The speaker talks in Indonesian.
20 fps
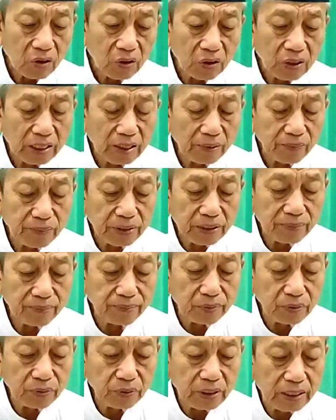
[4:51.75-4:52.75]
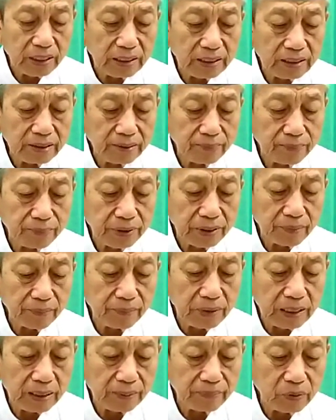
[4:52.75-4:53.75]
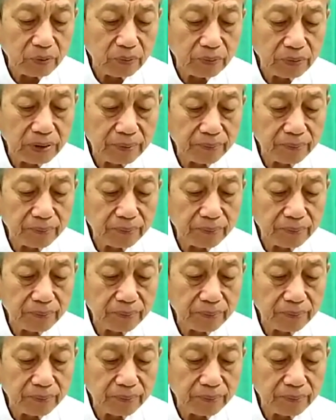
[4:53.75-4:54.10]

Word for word: orang perempuan bermakmum